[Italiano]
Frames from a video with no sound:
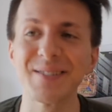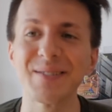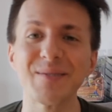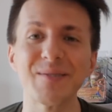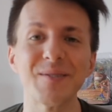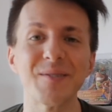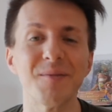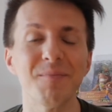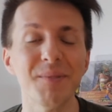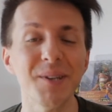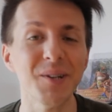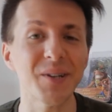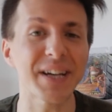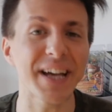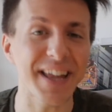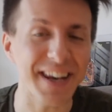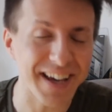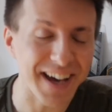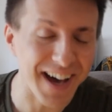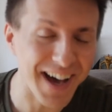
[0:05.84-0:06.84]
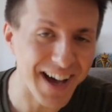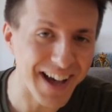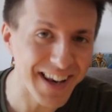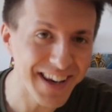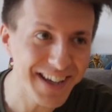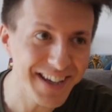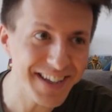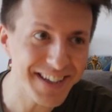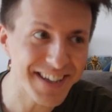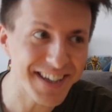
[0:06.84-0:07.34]
sul mio
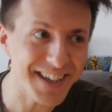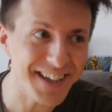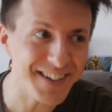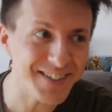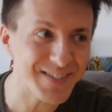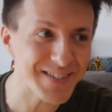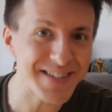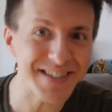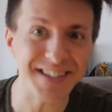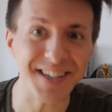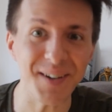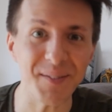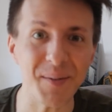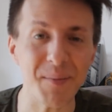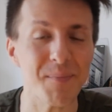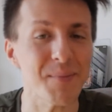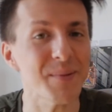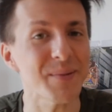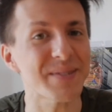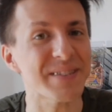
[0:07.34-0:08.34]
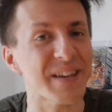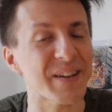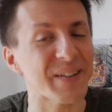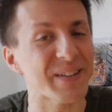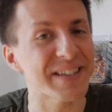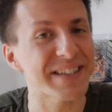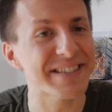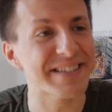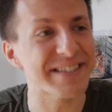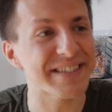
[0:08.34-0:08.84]
canale che non si chiama più
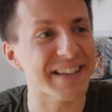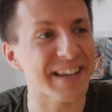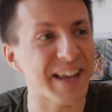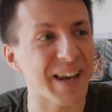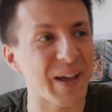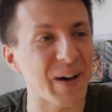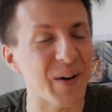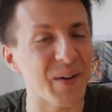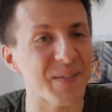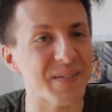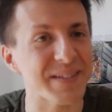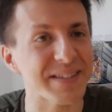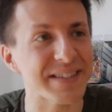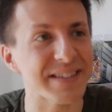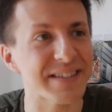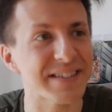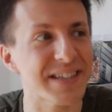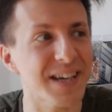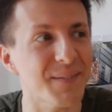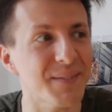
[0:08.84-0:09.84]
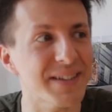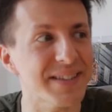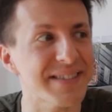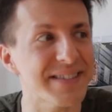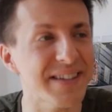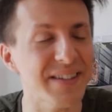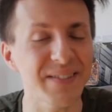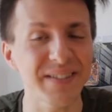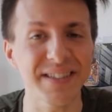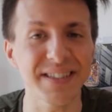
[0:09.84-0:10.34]
0dx la Ovest, si chiama
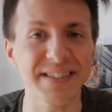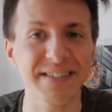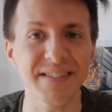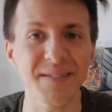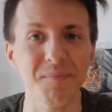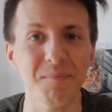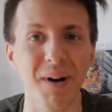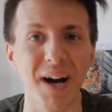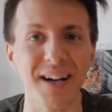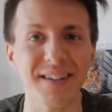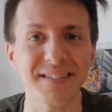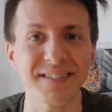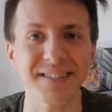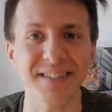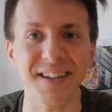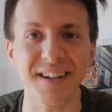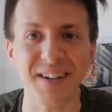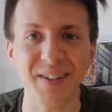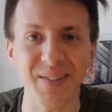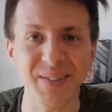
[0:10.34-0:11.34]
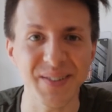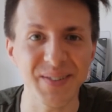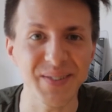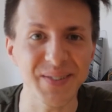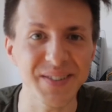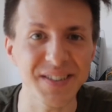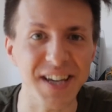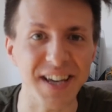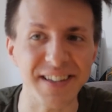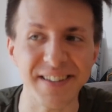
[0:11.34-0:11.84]
0dx e basta. Cosa è
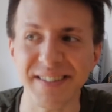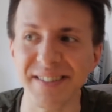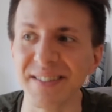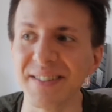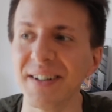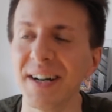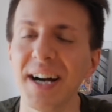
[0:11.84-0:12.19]
successo?